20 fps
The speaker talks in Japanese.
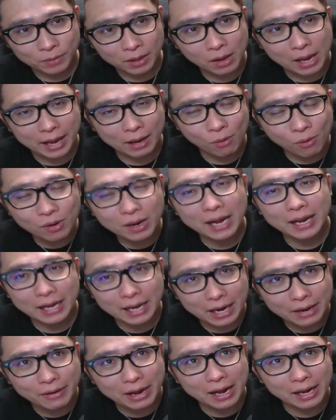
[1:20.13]
えー、今回か
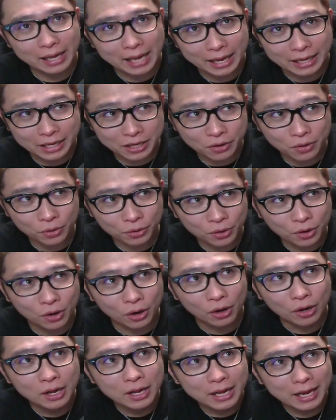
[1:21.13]
らは、えー、昨日
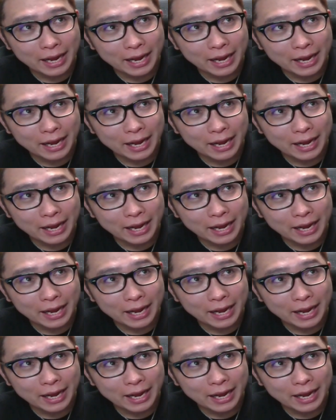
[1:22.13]
の、